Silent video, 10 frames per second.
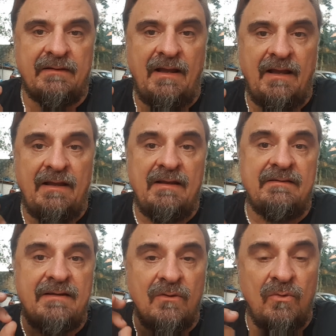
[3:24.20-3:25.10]
Tá?
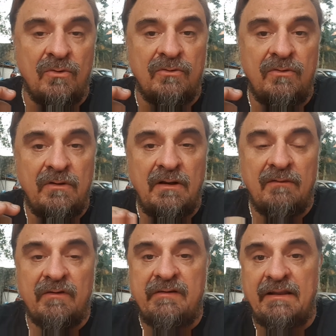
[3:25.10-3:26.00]
Segundo,
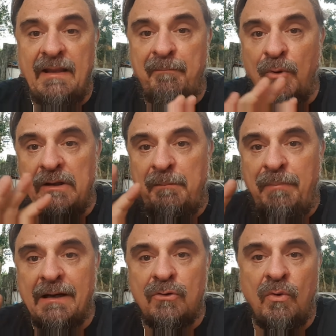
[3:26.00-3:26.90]
você até pode
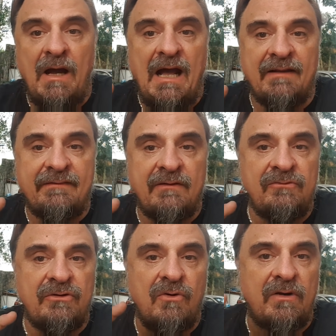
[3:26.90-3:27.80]
perdoar a ação
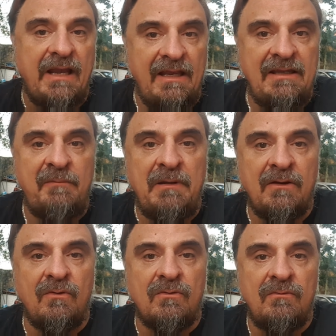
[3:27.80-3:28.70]
de qualquer
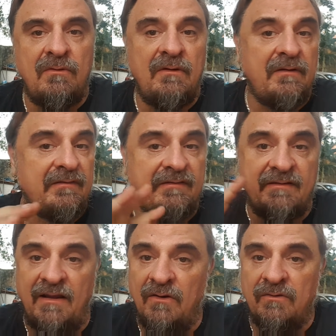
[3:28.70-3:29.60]
inimigo
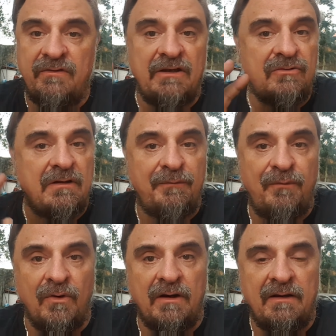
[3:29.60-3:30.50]
seu, seja o que
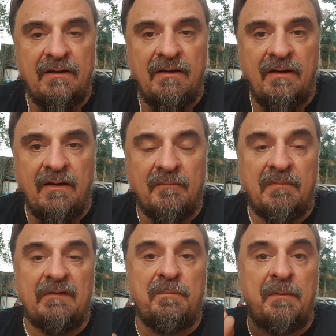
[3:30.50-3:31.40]
for,
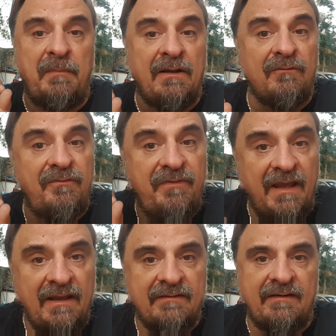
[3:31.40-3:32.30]
mas primeiro
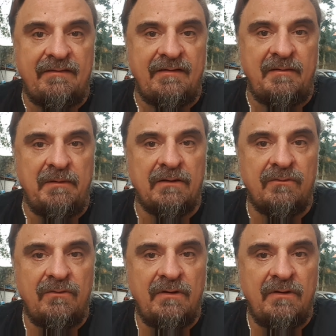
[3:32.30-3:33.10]
vença esse inimigo.